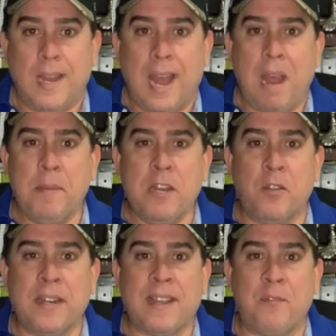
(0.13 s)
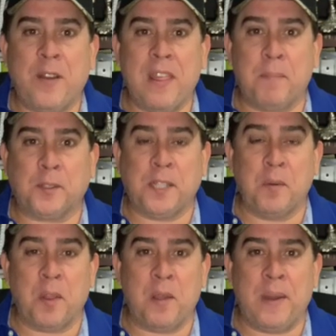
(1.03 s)
Amigos del Café
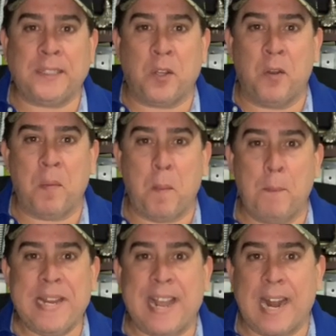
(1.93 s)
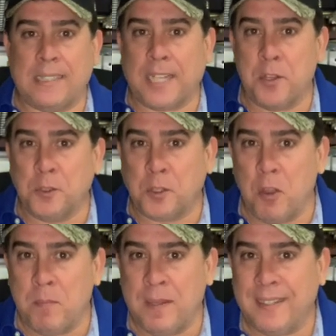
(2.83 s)
Deportivo de Beto, mi canal de
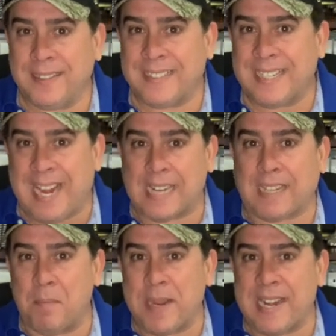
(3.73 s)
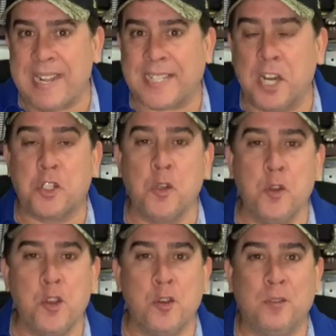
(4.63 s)
YouTube, que también es el
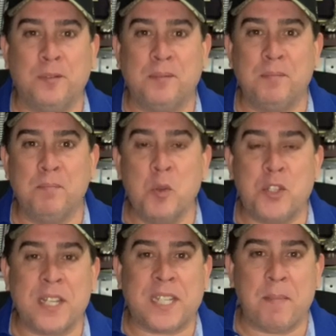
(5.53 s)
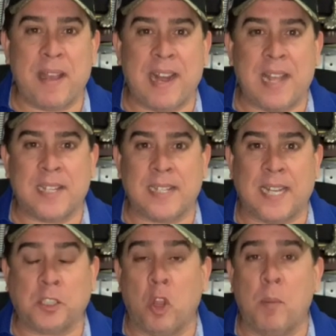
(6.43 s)
suyo. Muchísimas gracias
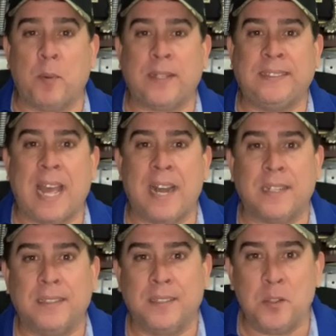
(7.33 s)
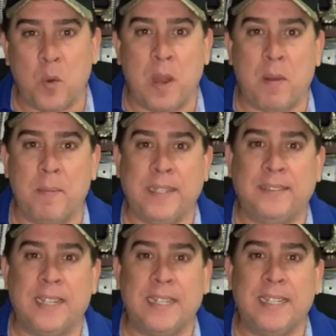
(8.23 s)
a todos por estar
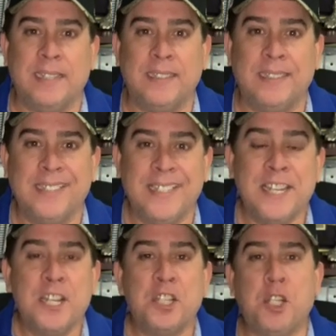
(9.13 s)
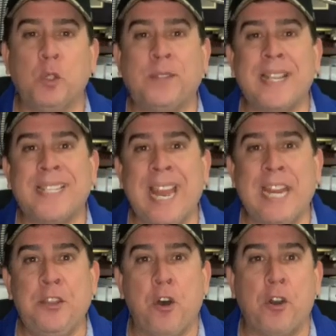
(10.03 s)
nuevamente aquí. Si usted es
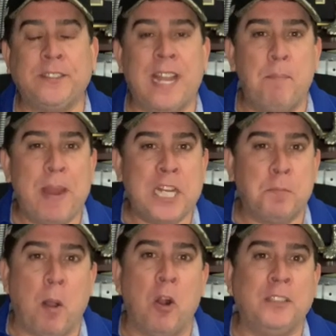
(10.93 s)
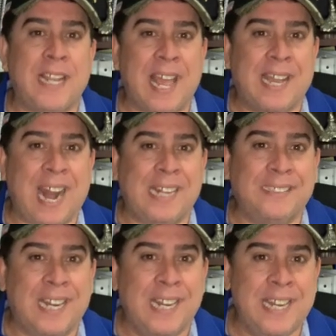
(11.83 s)
seguidor del béisbol de las
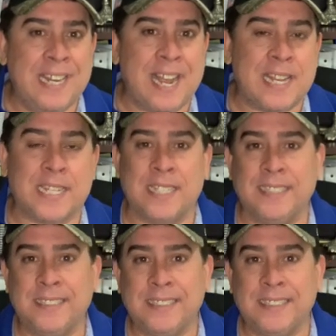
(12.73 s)
grandes ligas,